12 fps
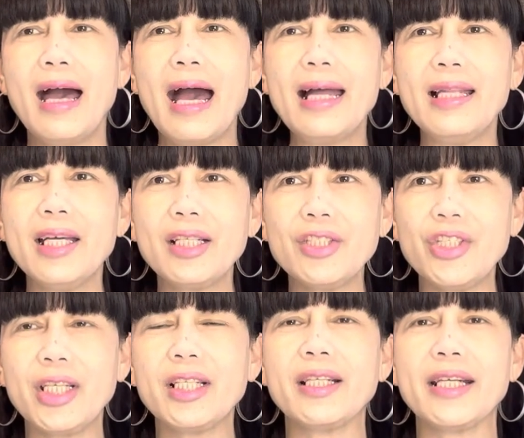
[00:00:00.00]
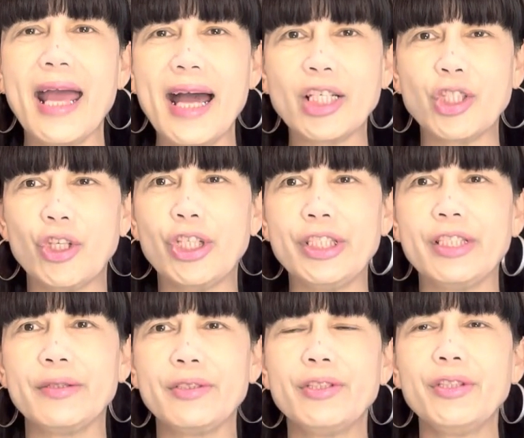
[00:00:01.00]
allergic
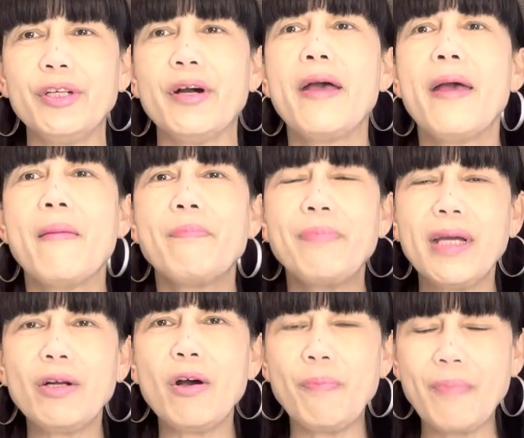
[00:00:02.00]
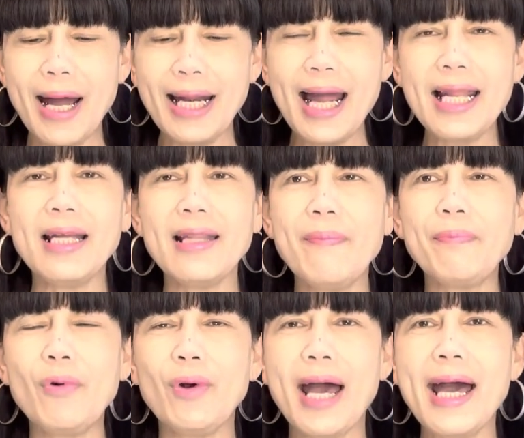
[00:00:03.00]
reaction. So, pero paalala lang
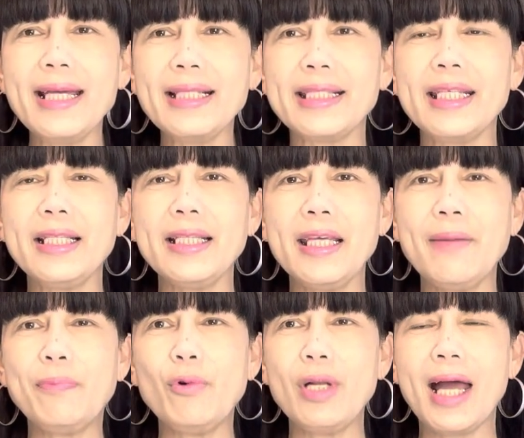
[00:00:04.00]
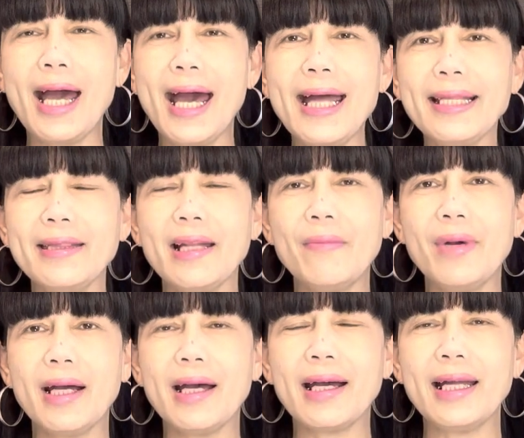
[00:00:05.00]
po guys, hindi po lahat ng
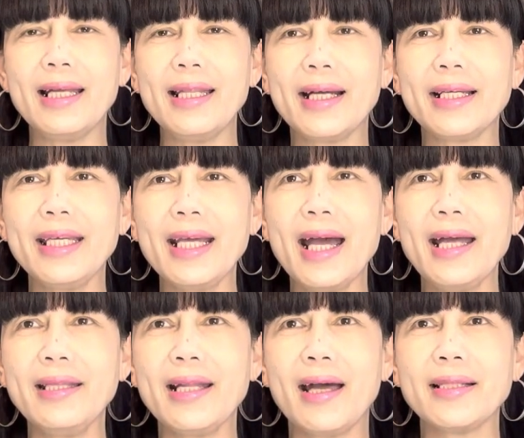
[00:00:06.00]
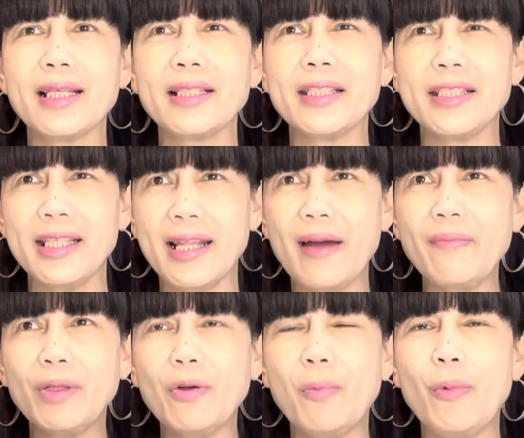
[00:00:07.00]
mga kalalakihan na sa
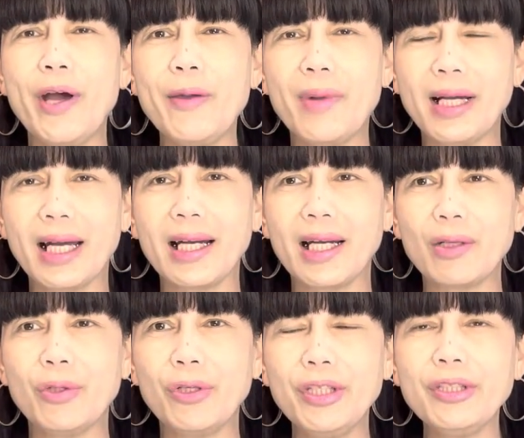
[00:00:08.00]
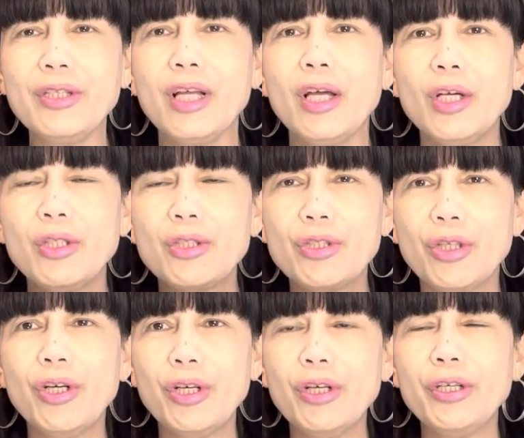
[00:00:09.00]
sinabi ko po ay magkakaroon. So,
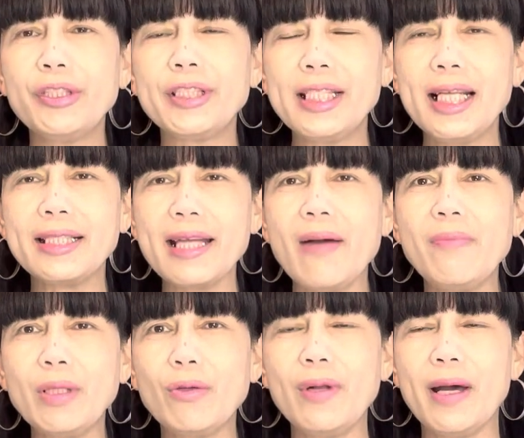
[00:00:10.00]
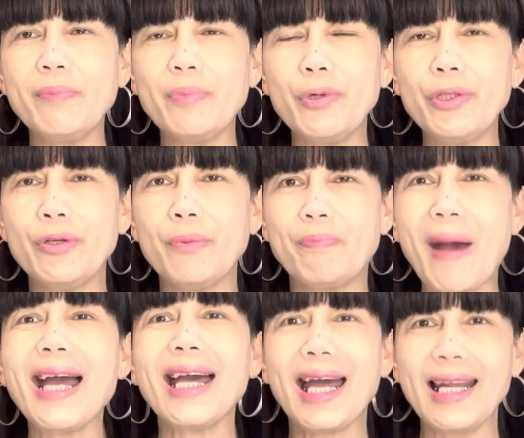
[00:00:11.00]
sinasabi ko lang po yung
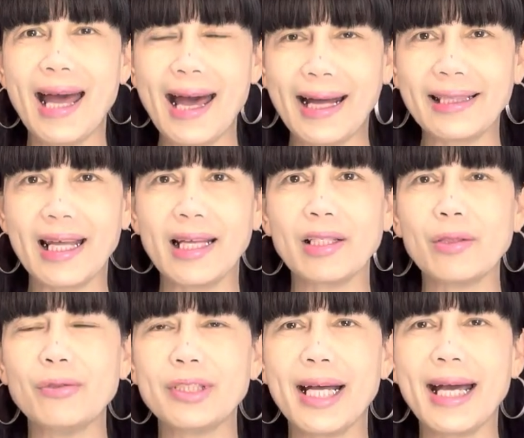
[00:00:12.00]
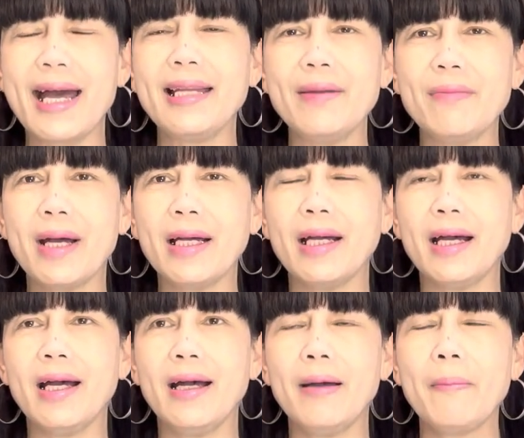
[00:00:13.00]
pangkalahatan kung sakali
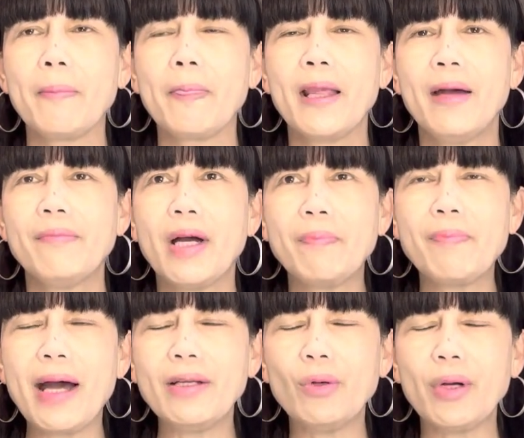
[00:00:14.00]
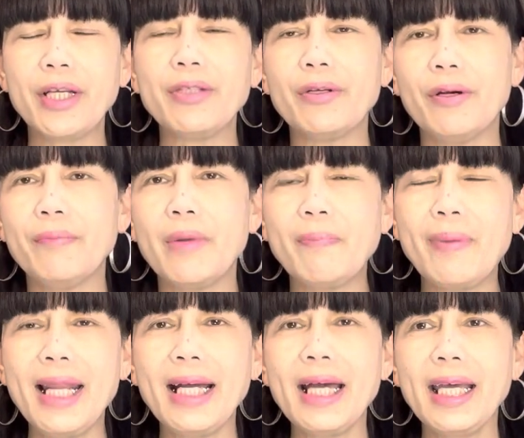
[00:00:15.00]
mga magpaano kayo,
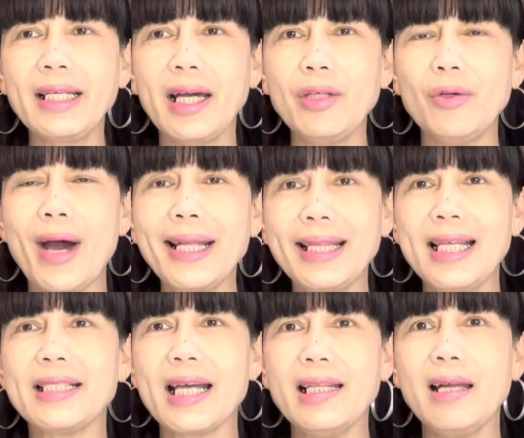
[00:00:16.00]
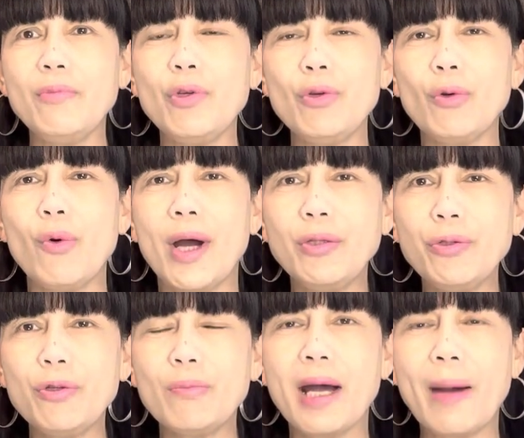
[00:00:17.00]
magpalagay kayo, at least alam nyo yung kung ano
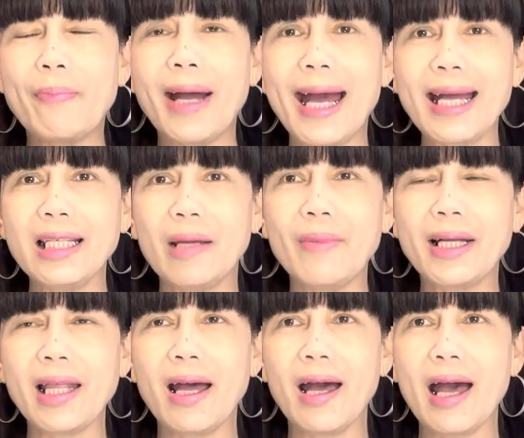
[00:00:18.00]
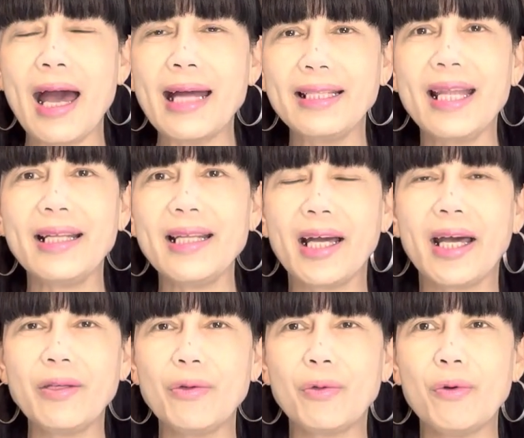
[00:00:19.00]
yung mga panganib at uh, handa na
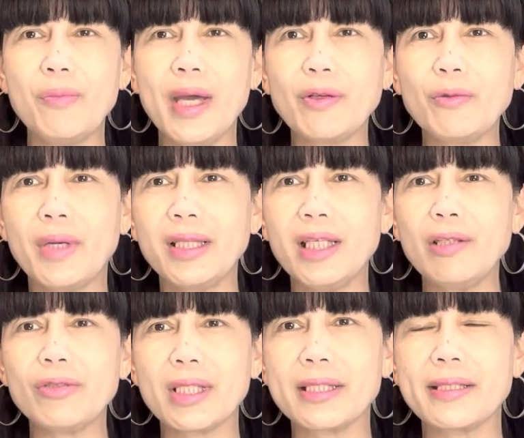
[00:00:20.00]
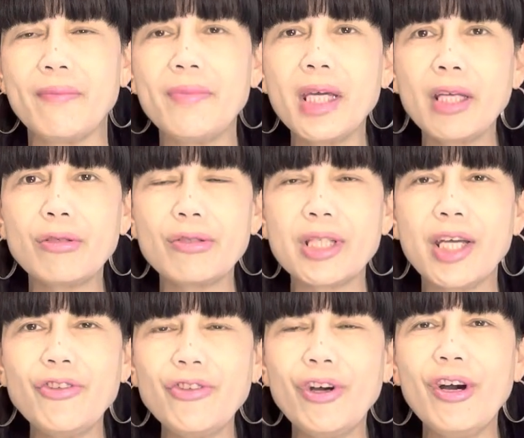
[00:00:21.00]
kayo kung meron man dito sa sasabihin ko sa
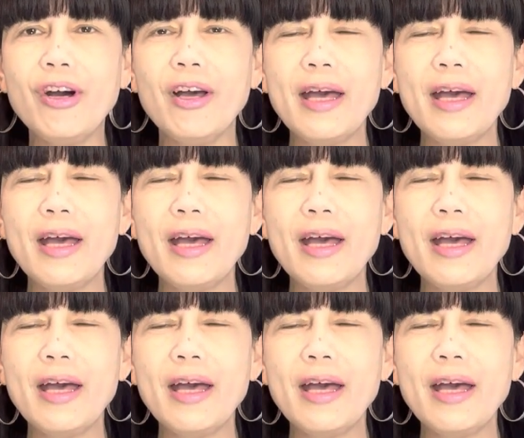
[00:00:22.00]
inyo